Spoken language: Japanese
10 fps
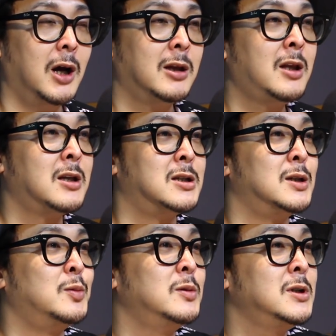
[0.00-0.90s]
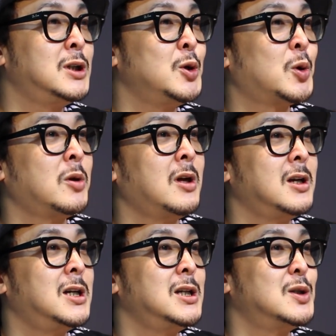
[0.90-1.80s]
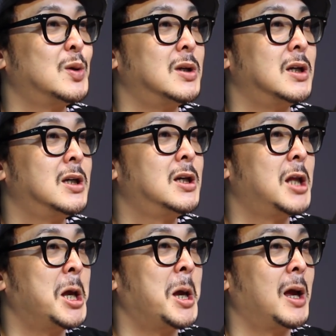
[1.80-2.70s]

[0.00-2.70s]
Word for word: ただ自分家の隣近所に来て、